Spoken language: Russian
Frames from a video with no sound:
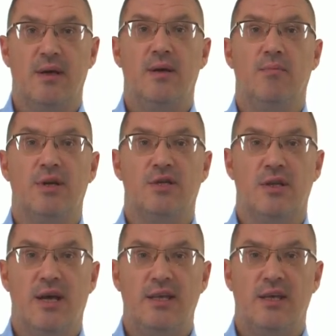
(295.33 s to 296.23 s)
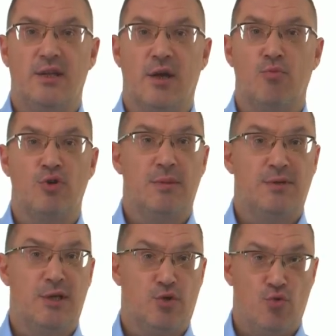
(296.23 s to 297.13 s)
При желании так можно
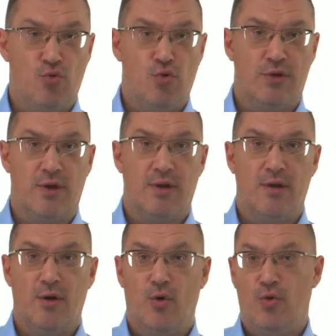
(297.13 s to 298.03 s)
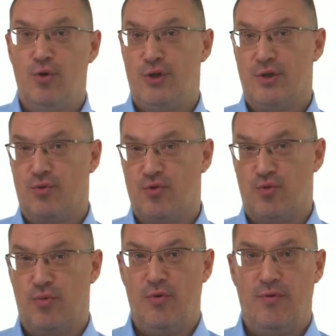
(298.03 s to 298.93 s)
писать что угодно, хоть чистку
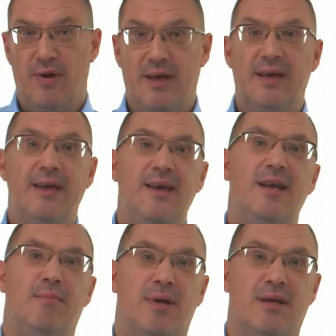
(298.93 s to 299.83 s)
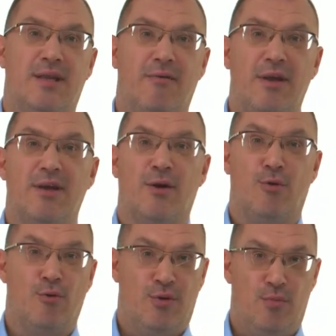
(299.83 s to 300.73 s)
зубов или приготовление
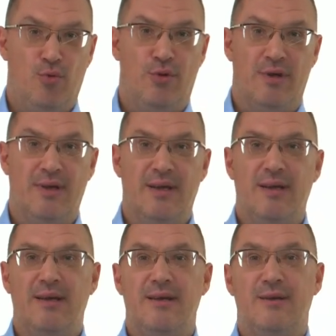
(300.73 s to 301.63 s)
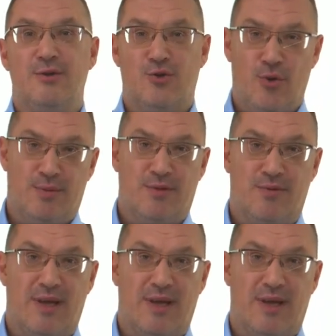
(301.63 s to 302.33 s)
какого-то блюда. Собственно,